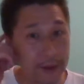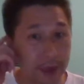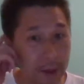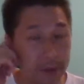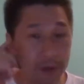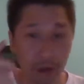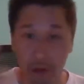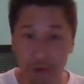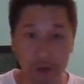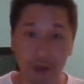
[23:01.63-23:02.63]
他们
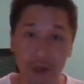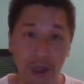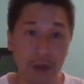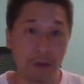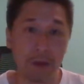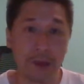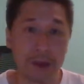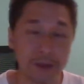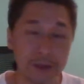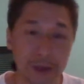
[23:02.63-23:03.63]
同时也会把
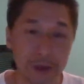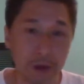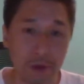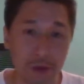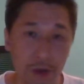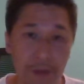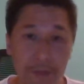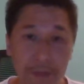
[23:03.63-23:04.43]
资金抽走，